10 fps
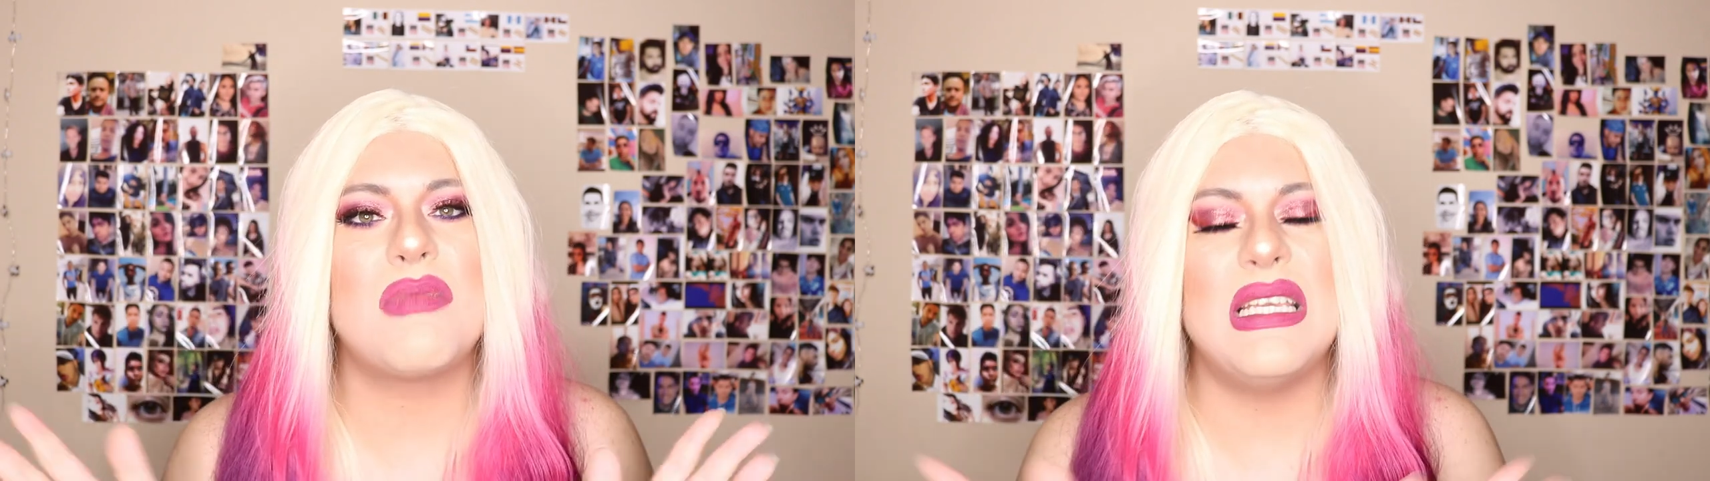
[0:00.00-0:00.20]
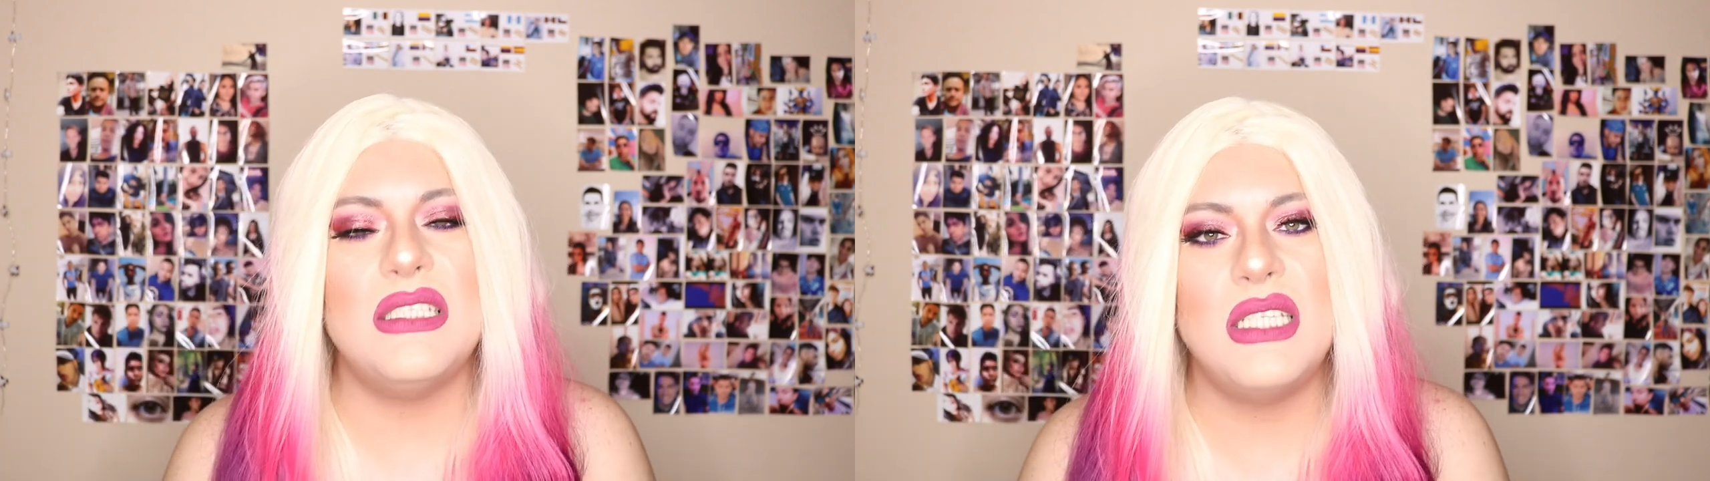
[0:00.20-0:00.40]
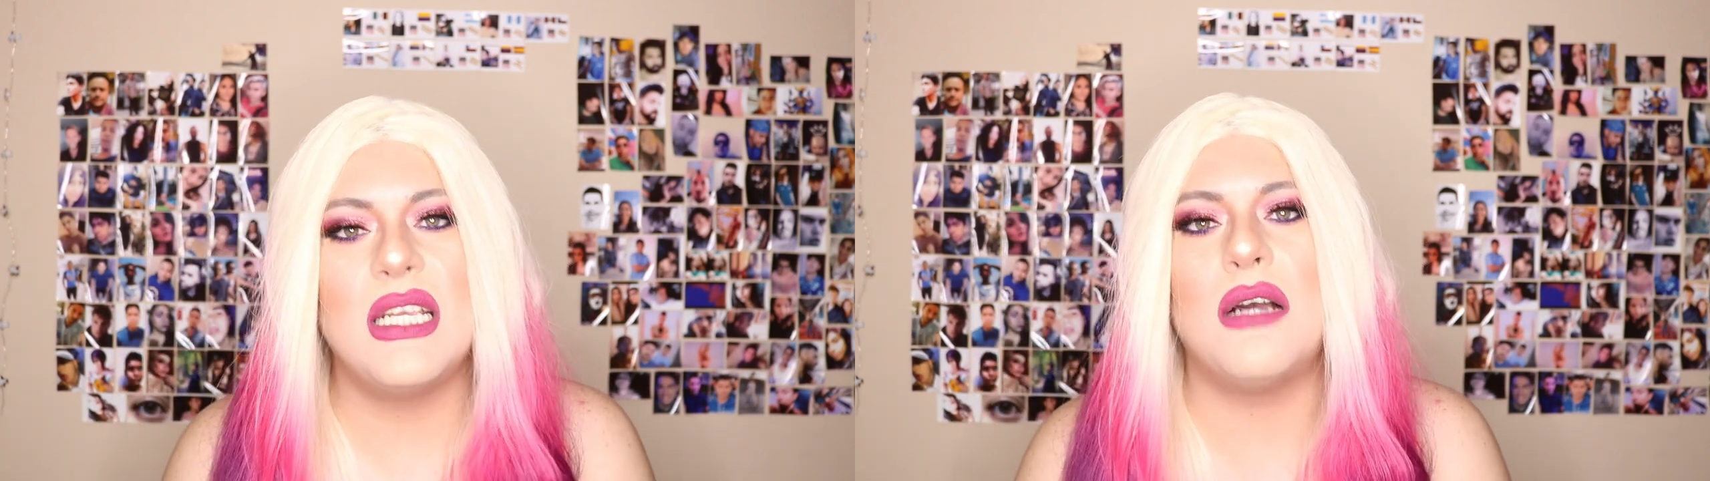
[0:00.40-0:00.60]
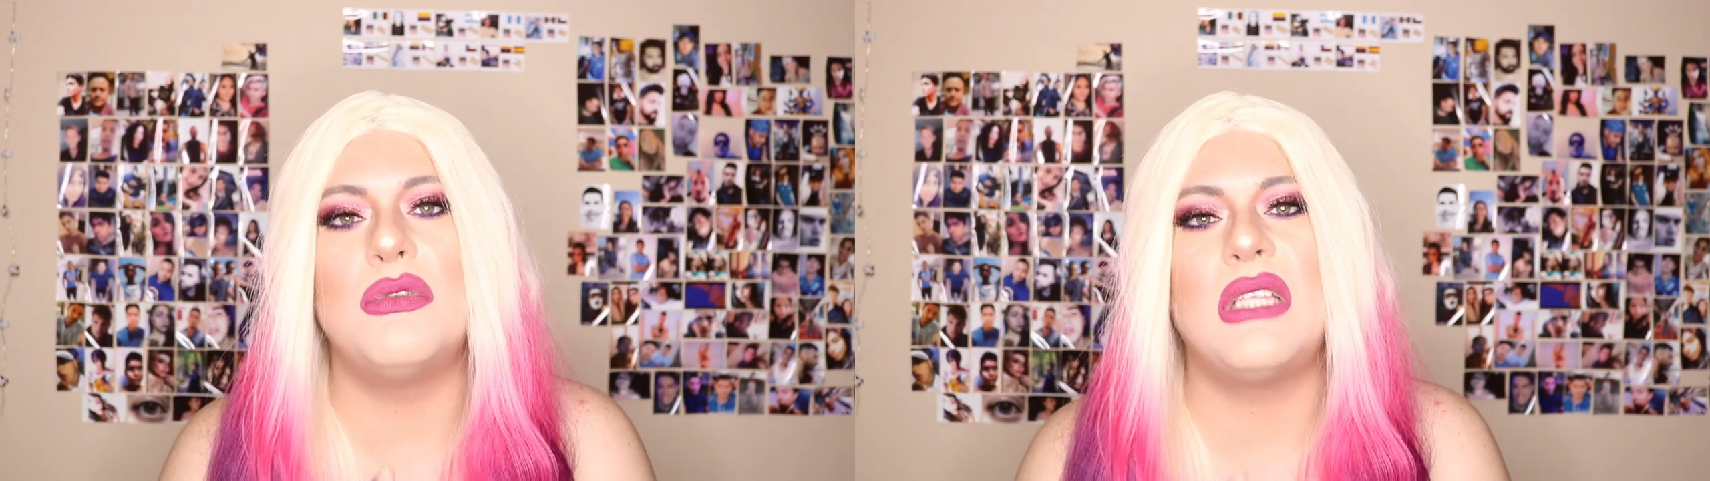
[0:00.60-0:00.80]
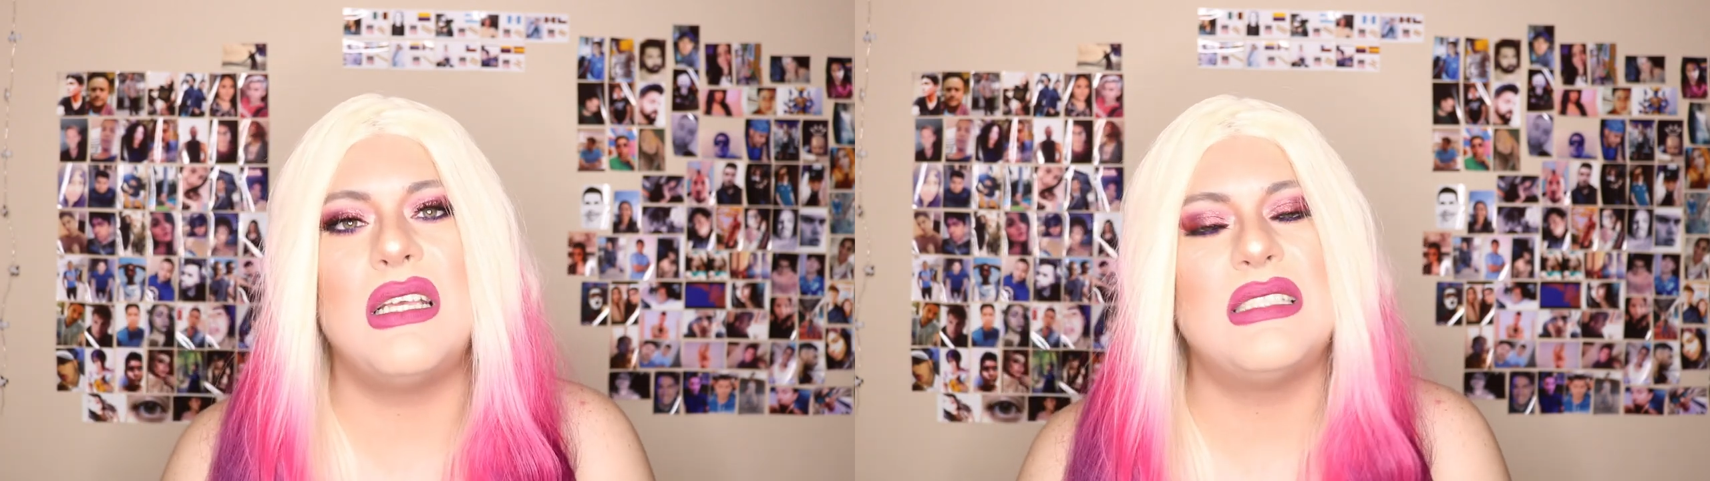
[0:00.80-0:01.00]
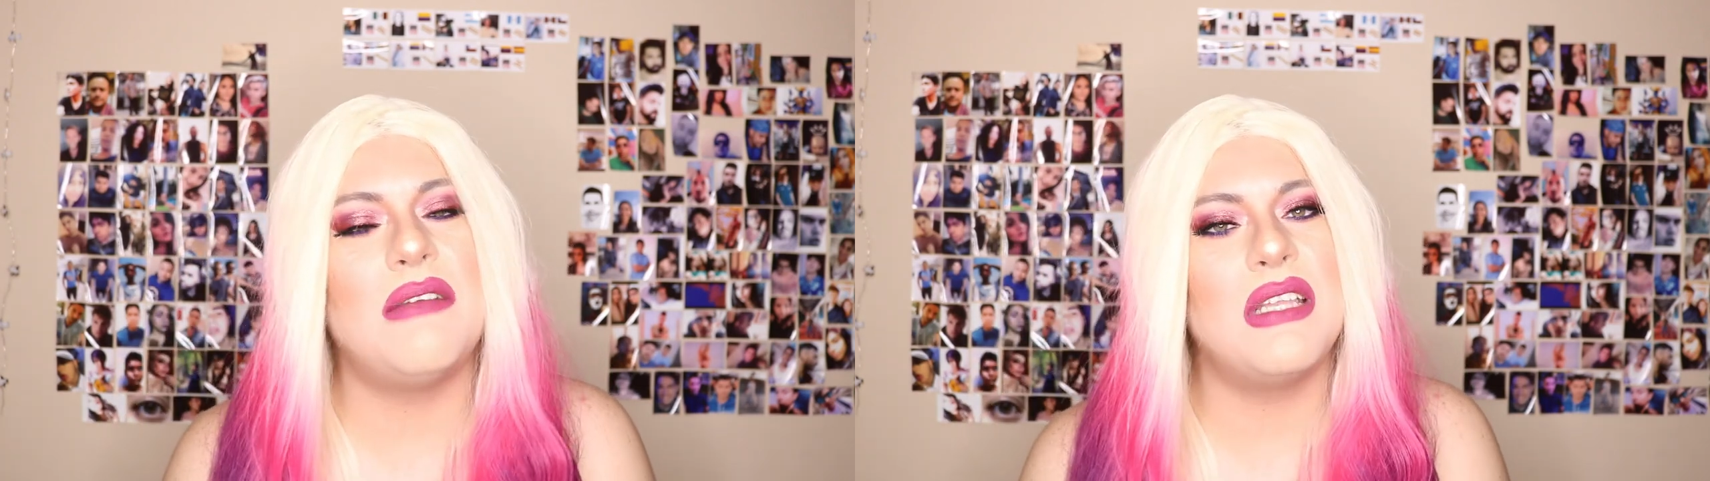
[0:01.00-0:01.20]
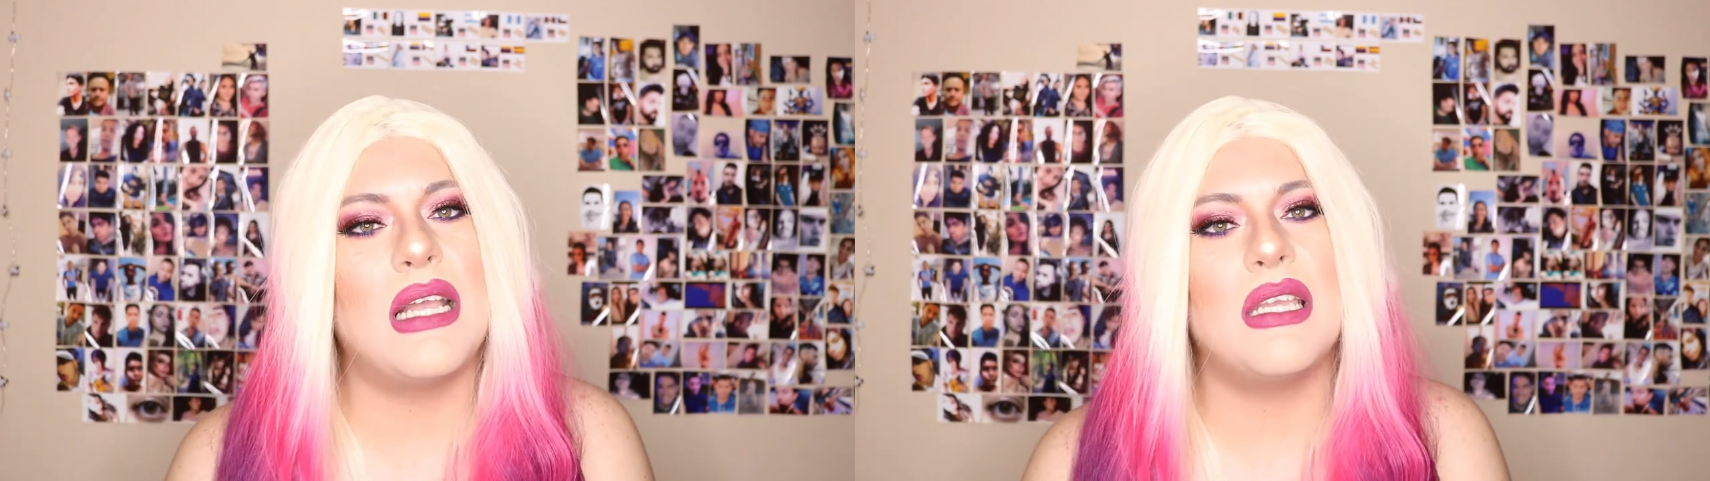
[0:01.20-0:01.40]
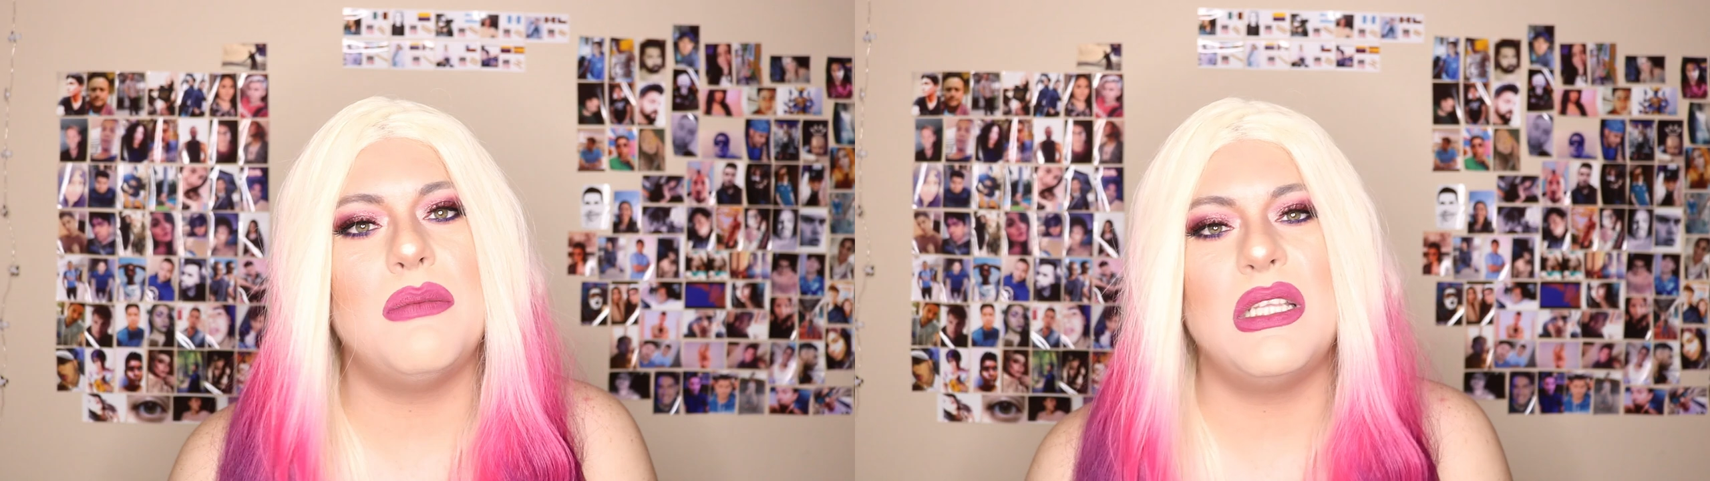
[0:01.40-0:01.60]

Y chicas, ustedes saben que aquí